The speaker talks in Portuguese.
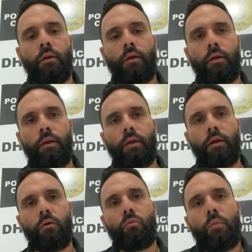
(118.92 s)

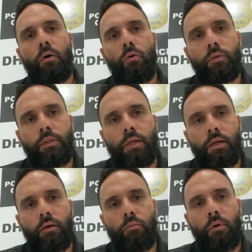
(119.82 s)
É, uma,
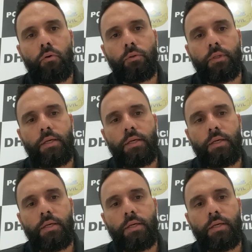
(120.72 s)
outra, uma outra